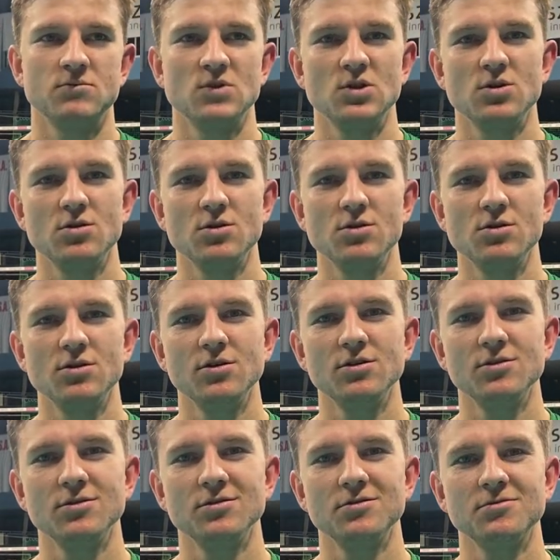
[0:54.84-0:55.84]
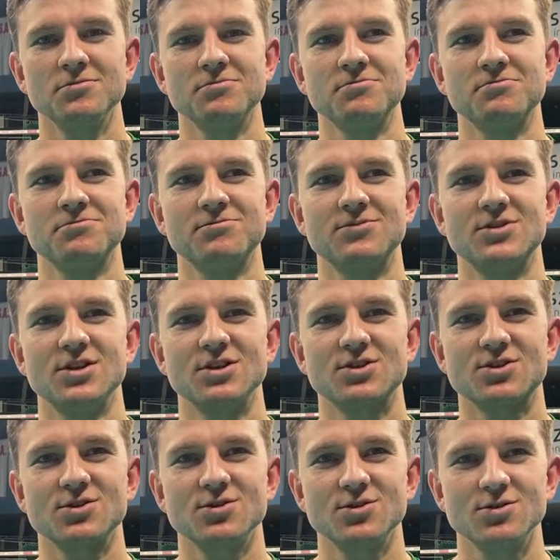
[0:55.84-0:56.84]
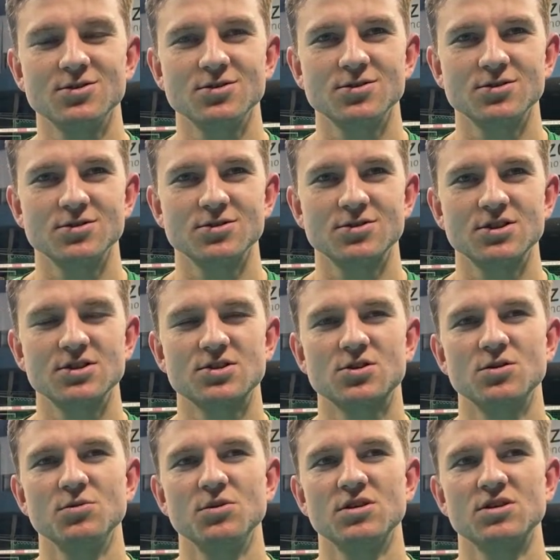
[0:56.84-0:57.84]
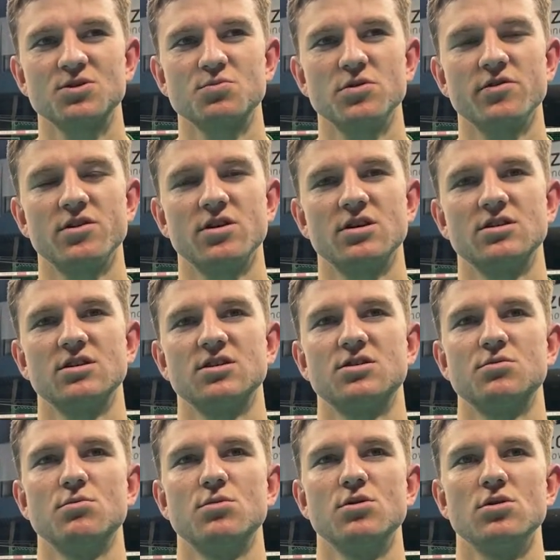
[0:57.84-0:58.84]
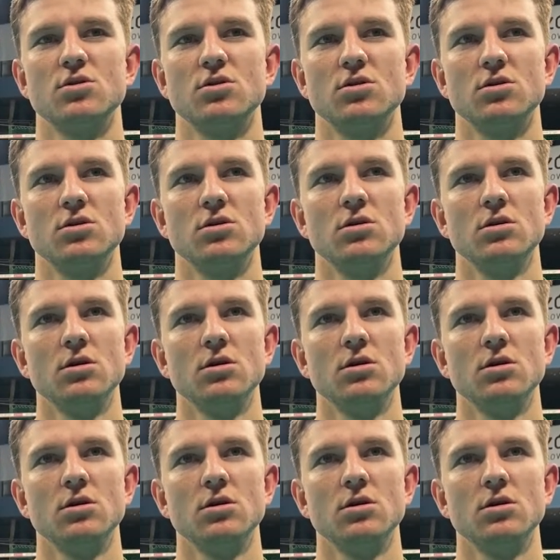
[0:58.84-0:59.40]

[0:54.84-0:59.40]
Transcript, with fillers: No, ciężko, ciężko mi też powiedzieć, bo...